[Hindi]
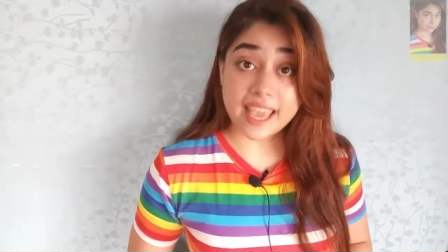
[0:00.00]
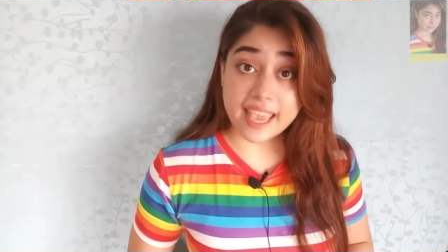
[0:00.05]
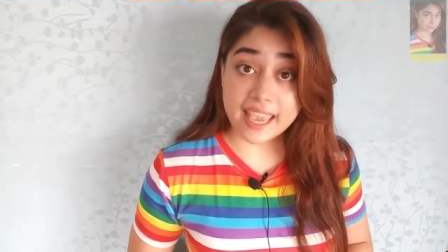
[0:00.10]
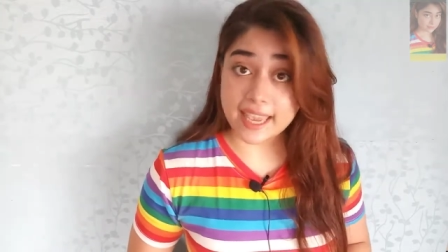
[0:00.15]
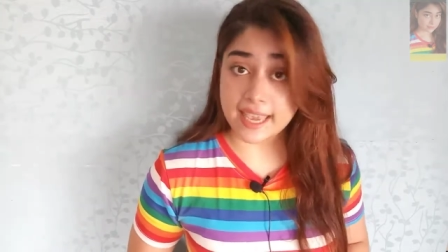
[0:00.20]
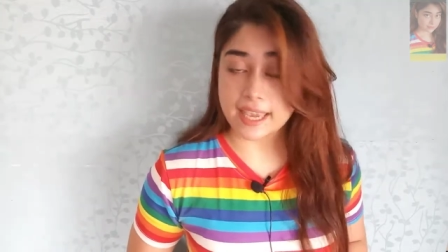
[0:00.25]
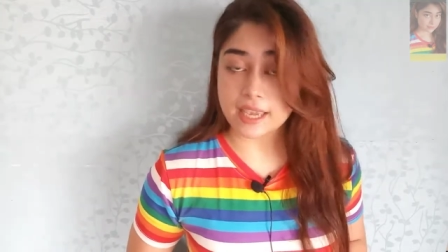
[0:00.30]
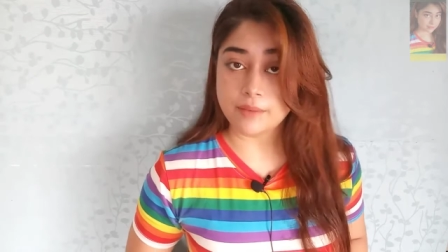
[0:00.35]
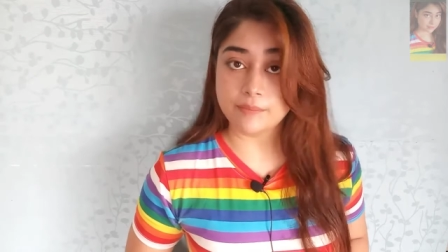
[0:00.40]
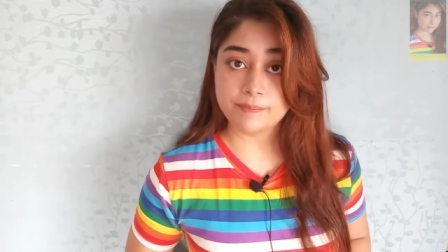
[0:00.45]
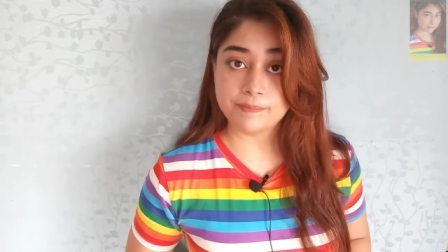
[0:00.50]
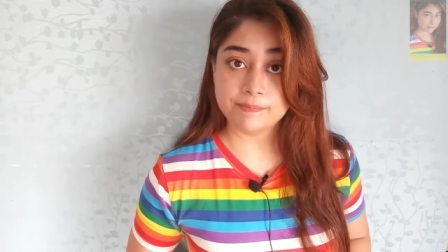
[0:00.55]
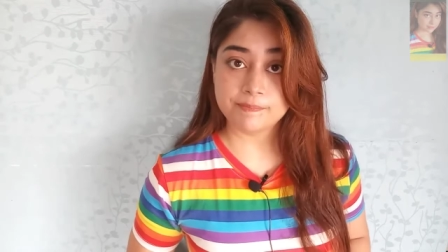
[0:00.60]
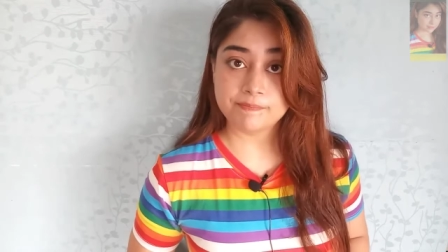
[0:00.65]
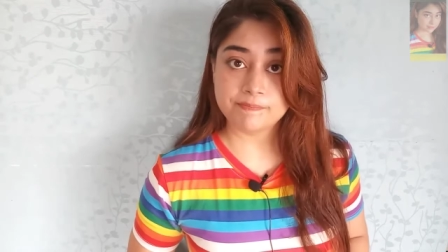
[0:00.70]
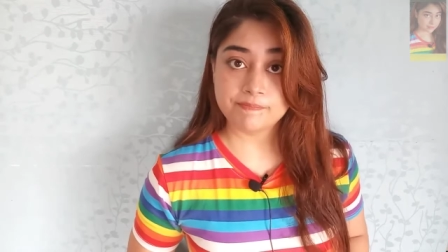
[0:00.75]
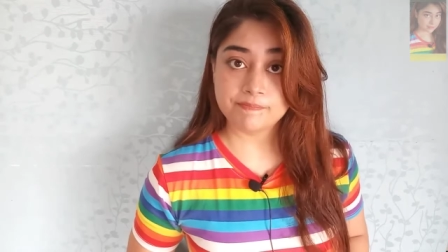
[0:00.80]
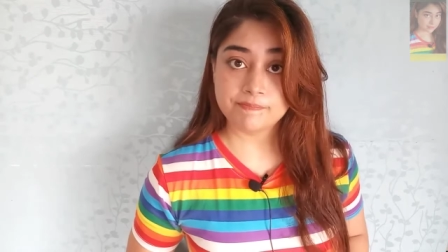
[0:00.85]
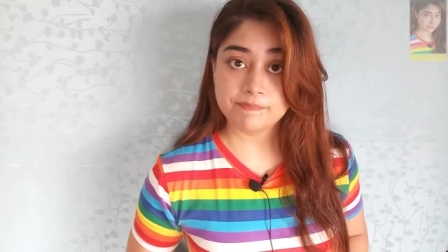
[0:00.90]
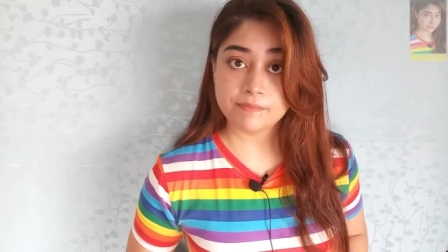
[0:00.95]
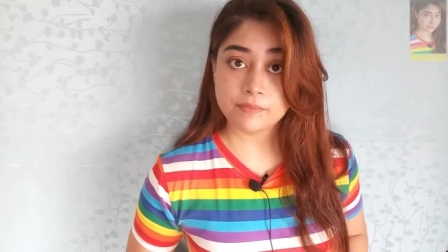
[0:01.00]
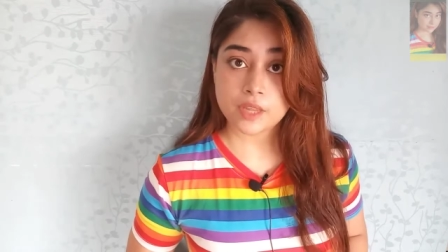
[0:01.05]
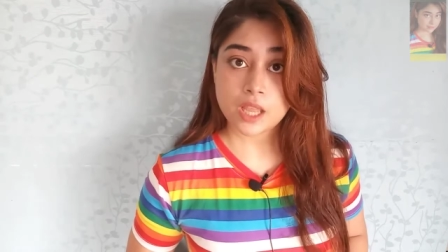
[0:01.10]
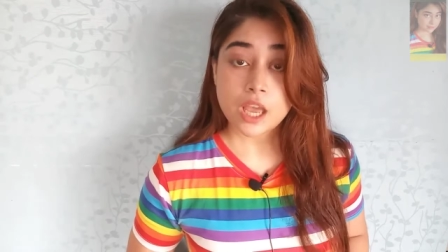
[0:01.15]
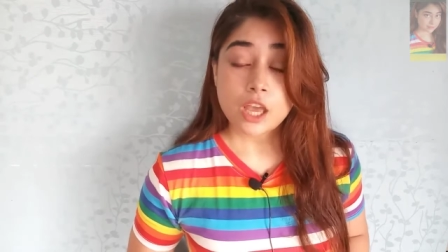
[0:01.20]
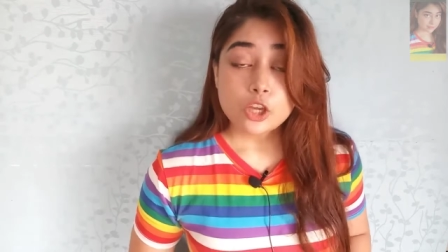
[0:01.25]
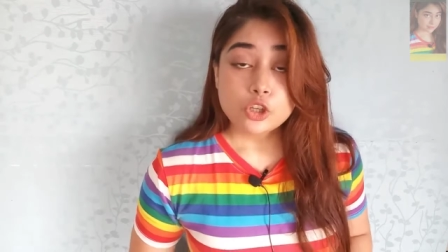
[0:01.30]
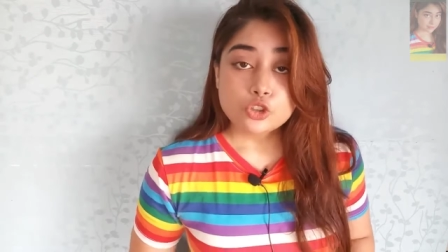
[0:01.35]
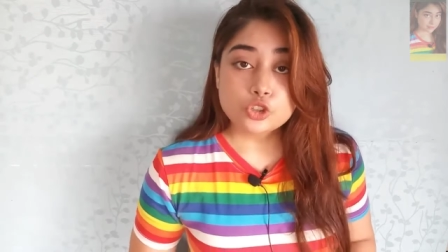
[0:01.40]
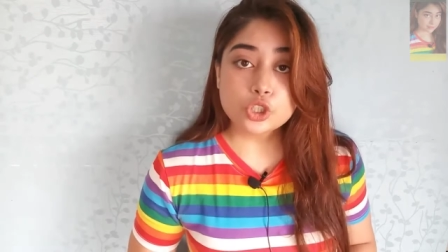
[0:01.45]

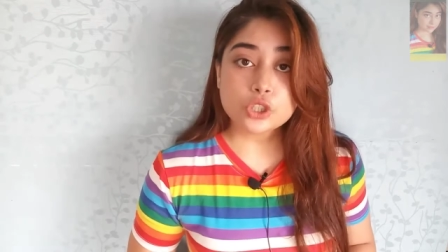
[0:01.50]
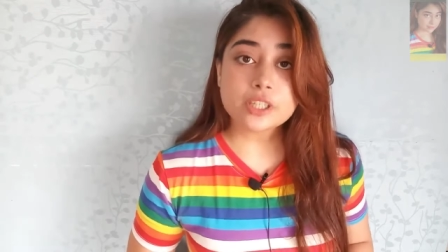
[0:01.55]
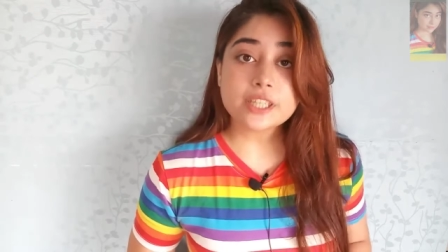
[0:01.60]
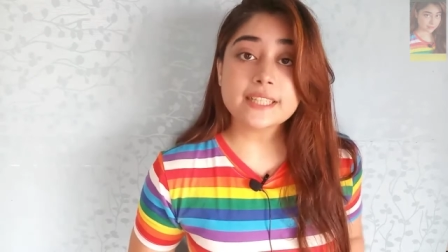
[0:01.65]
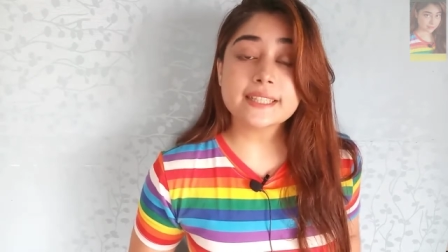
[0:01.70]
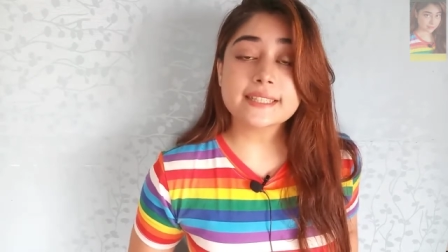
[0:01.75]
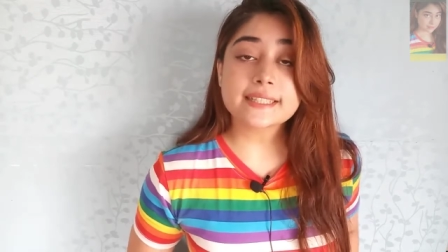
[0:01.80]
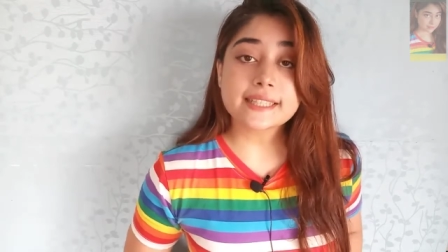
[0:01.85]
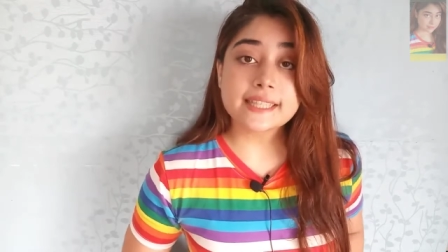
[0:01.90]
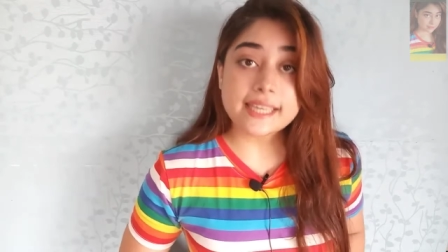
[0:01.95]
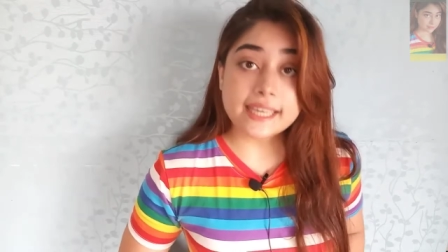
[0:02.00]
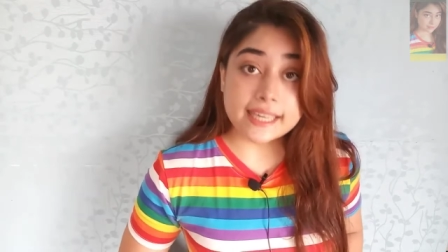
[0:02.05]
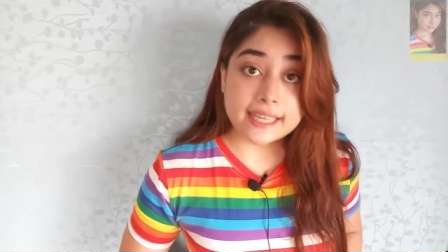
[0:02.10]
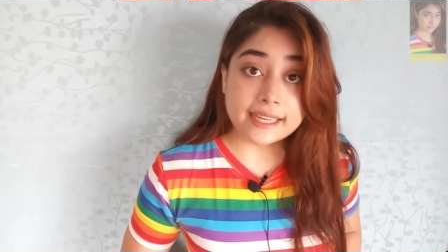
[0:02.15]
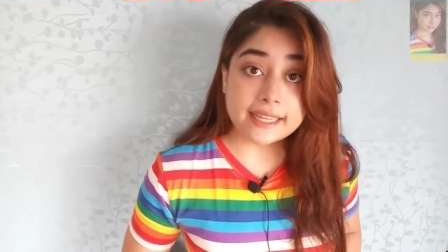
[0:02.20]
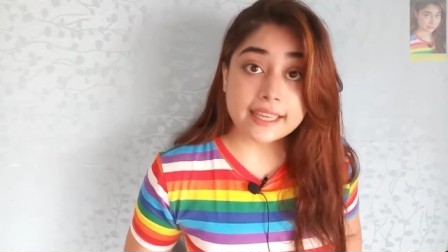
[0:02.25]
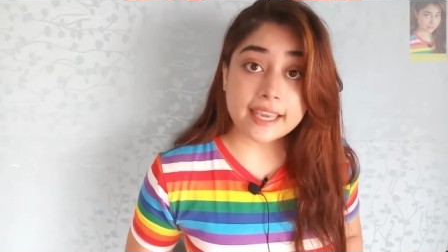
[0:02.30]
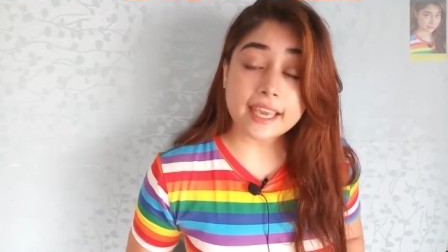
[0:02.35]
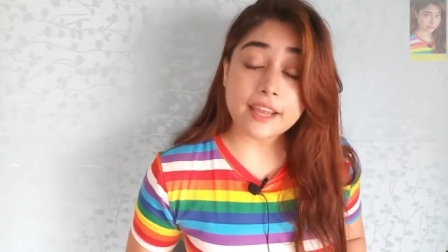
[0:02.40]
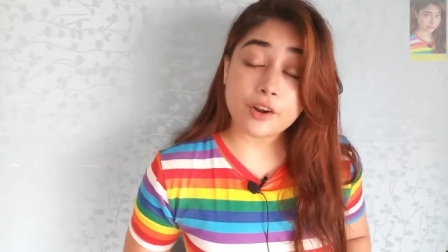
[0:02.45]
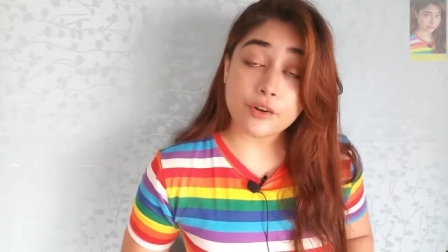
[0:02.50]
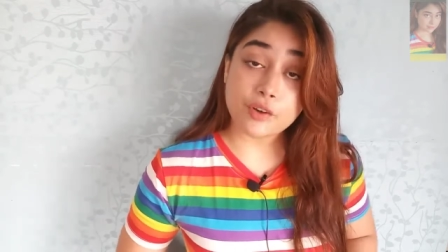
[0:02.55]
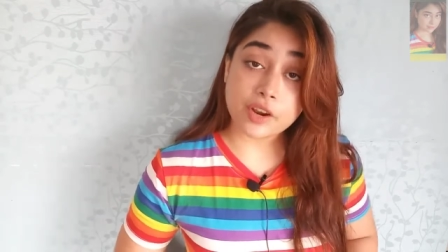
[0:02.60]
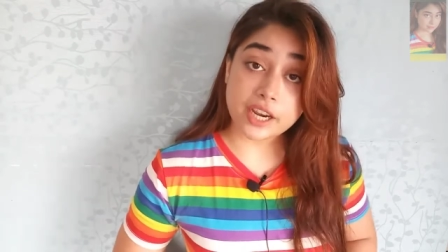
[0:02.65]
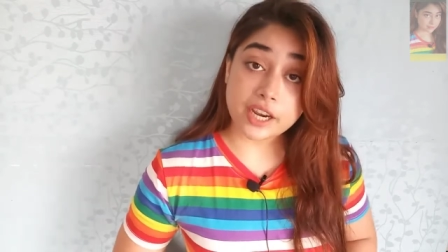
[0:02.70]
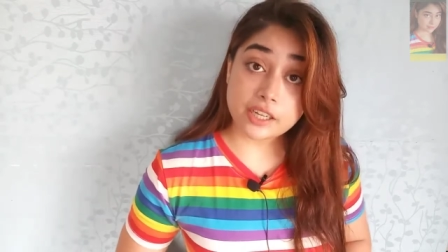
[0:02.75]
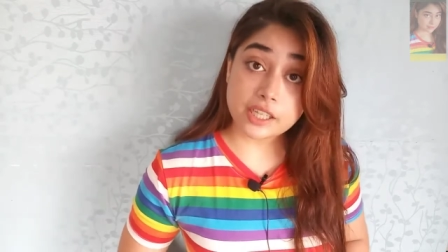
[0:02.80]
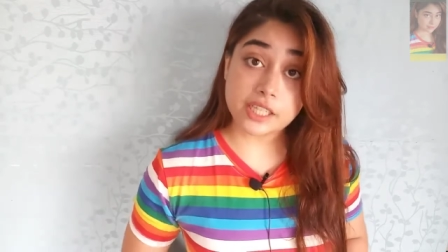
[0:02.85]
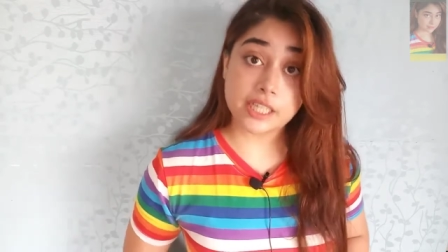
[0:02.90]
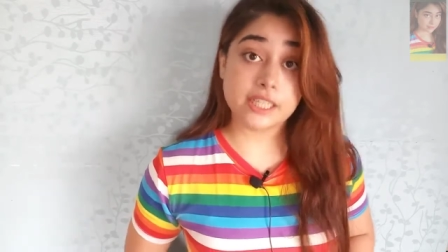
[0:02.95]
ए जो कि स्किन के
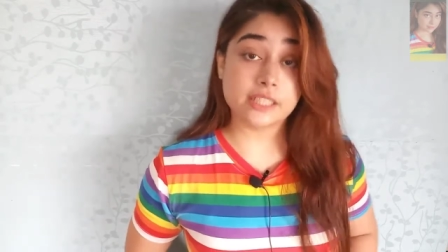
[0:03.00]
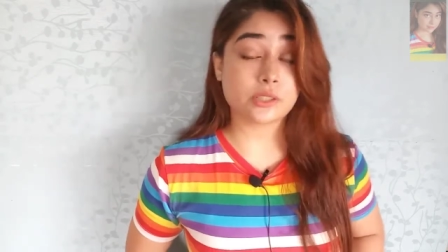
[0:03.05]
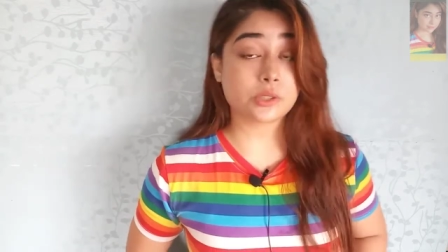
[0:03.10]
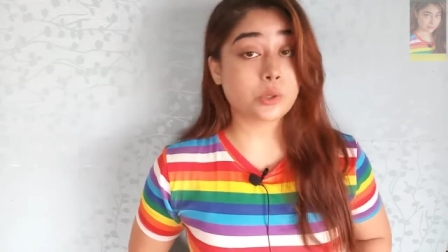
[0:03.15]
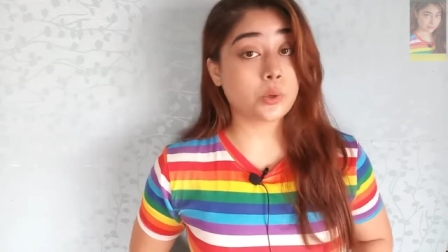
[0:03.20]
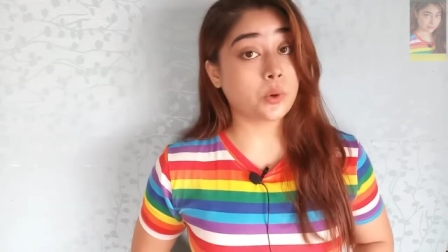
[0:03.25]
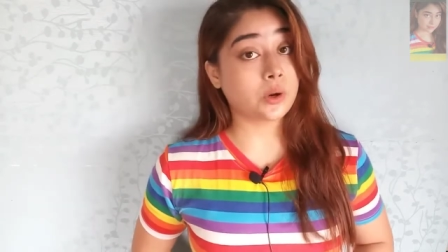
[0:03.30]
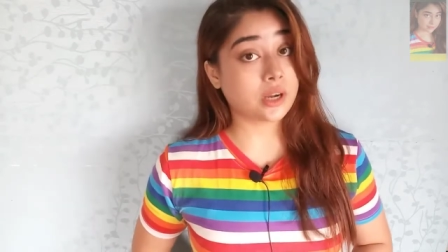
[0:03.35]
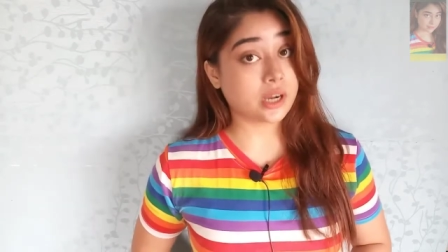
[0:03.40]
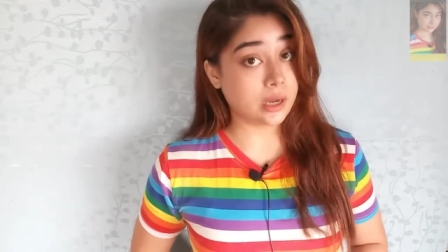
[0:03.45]
रेडनेस को